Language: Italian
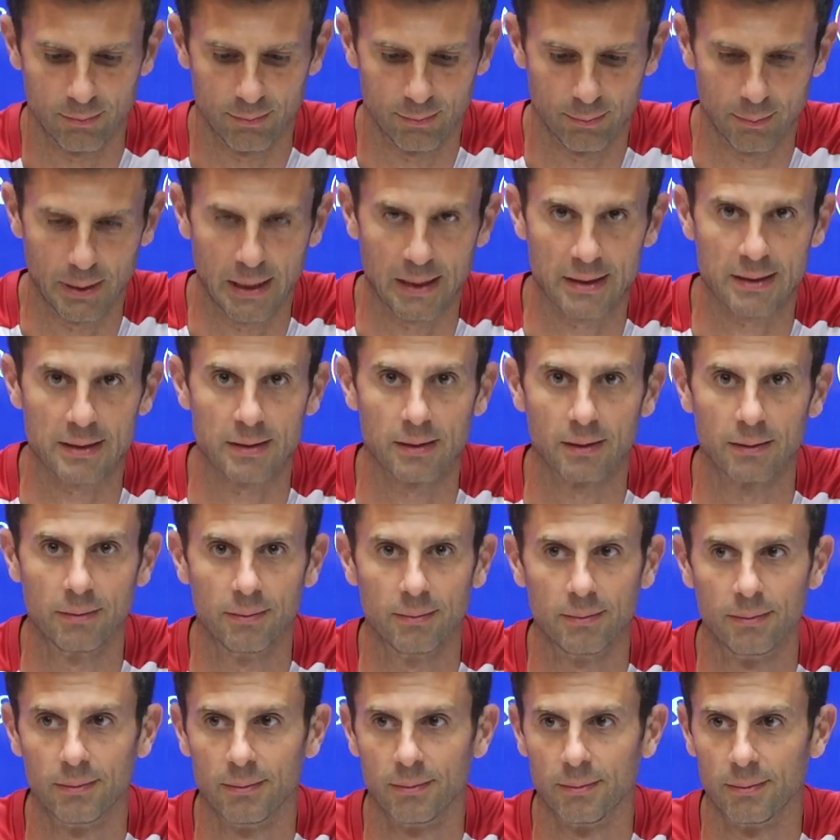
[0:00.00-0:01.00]
basta.
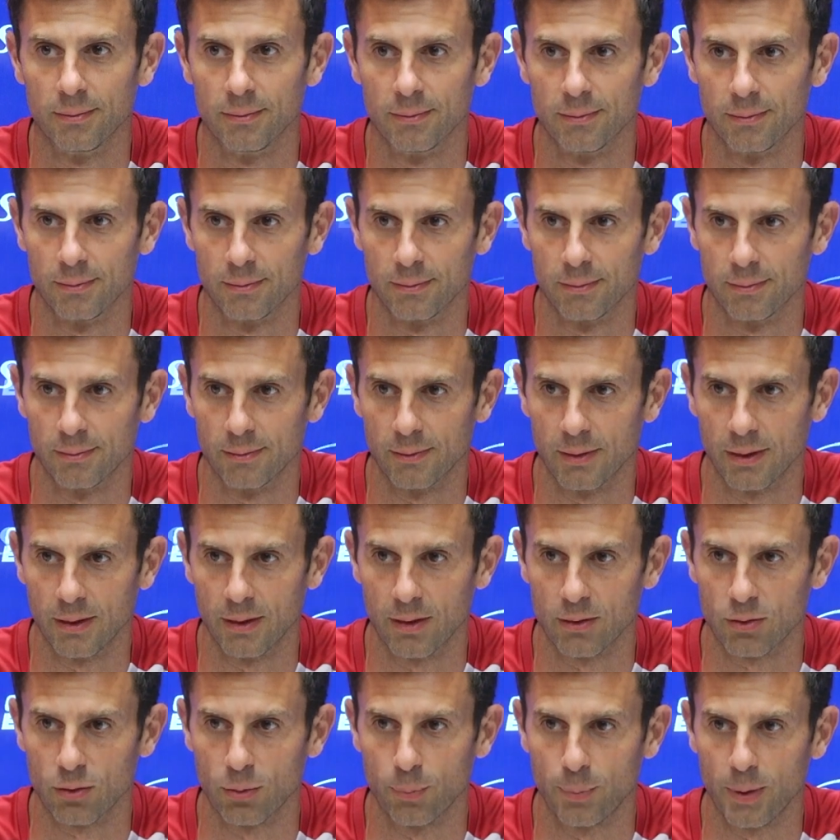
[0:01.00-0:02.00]

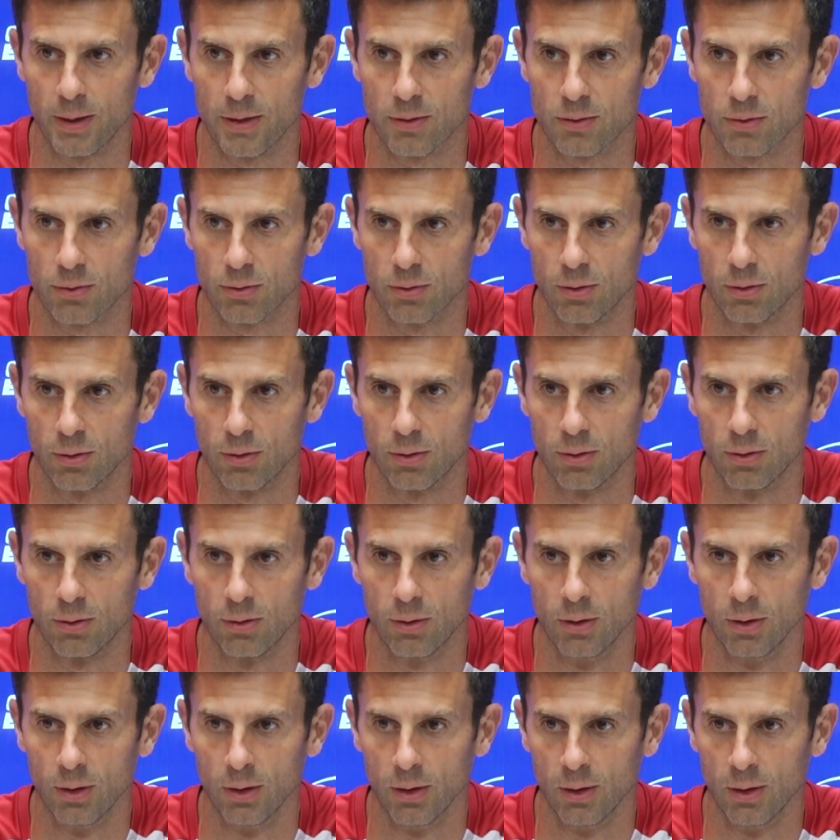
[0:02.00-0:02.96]
Adesso penso,